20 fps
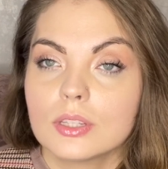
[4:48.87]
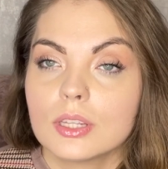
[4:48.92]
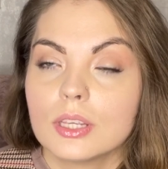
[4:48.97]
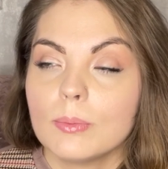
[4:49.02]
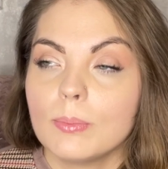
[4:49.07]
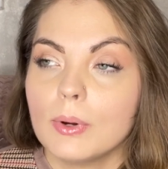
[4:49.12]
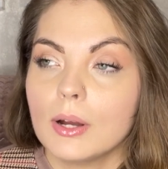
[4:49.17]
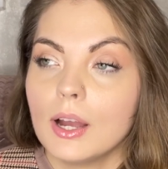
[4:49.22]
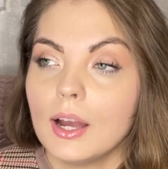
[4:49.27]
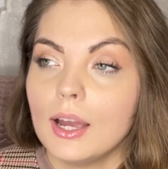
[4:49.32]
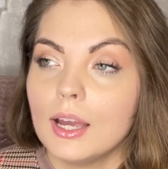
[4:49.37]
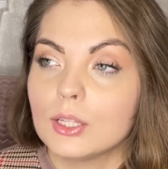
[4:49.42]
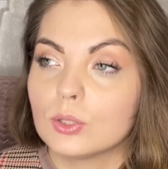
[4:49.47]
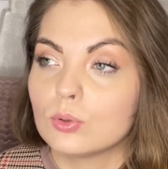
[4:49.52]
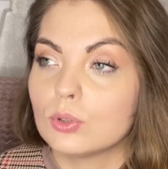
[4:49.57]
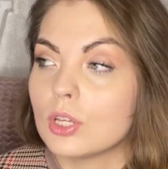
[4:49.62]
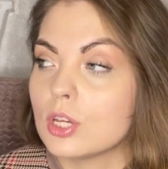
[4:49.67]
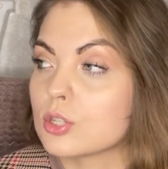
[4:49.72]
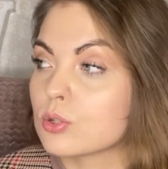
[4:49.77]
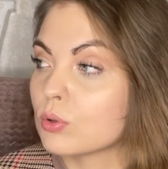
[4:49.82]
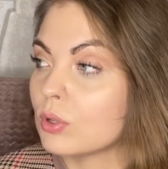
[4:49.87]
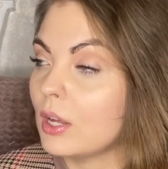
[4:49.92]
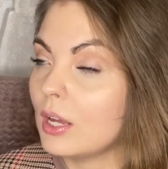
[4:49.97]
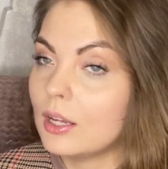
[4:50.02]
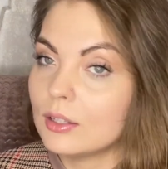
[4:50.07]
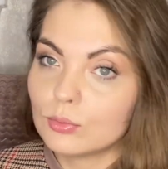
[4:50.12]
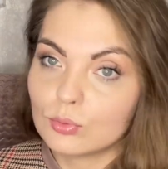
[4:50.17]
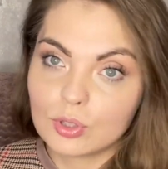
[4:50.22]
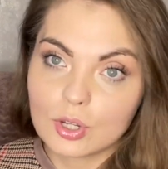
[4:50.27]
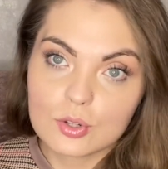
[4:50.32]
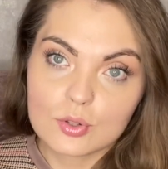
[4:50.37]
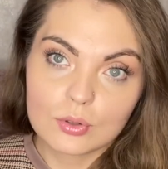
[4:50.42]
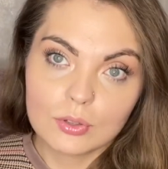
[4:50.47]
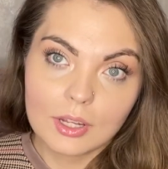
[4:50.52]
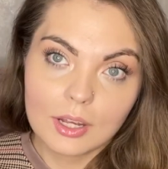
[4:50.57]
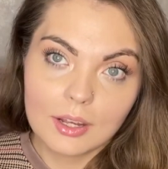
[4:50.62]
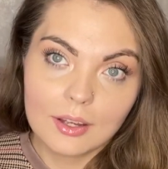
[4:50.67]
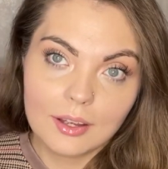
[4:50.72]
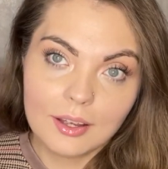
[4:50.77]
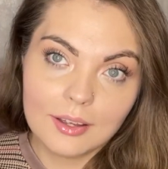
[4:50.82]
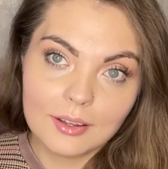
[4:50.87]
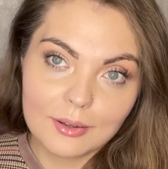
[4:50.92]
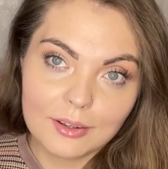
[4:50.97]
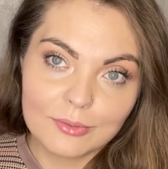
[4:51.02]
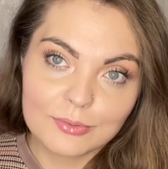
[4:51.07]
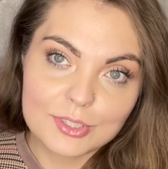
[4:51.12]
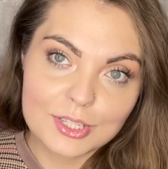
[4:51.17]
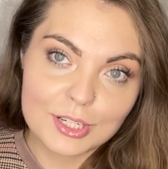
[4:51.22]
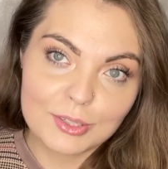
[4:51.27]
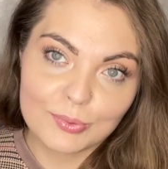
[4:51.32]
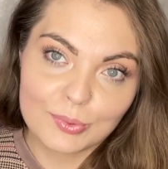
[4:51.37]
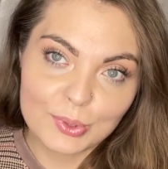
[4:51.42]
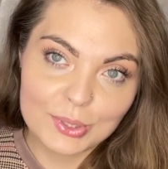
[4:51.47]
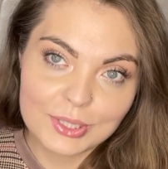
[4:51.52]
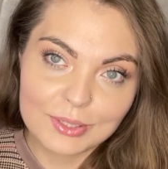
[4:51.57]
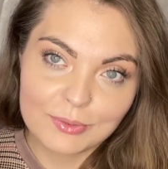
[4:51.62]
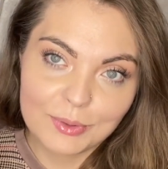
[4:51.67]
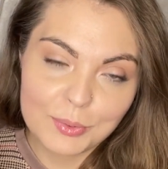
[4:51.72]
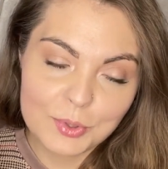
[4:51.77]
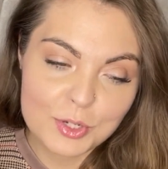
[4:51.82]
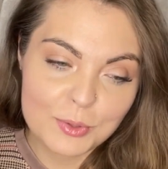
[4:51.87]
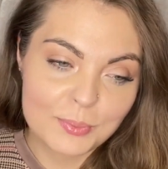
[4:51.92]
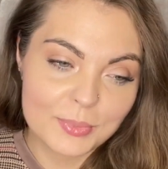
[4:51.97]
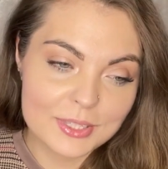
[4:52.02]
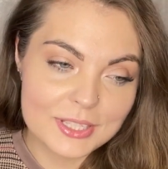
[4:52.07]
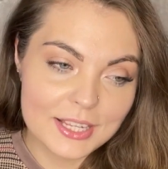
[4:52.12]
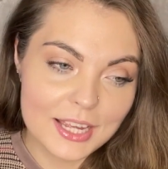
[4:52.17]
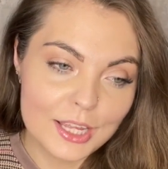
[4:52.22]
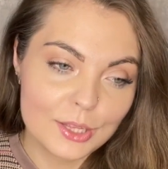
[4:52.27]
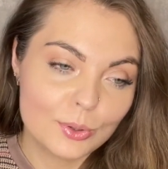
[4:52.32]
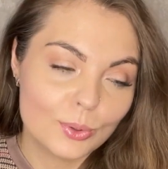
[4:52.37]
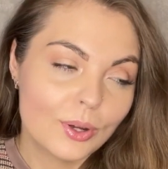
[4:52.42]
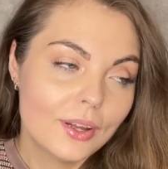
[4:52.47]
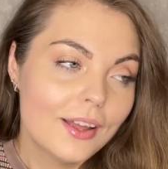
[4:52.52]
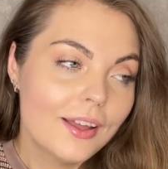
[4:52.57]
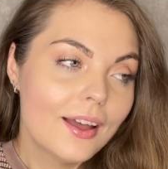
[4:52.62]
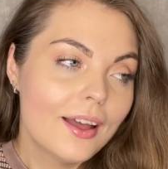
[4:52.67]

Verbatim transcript: и пока я туда-сюда, туда-сюда, в телефоне, в общем, по сайту,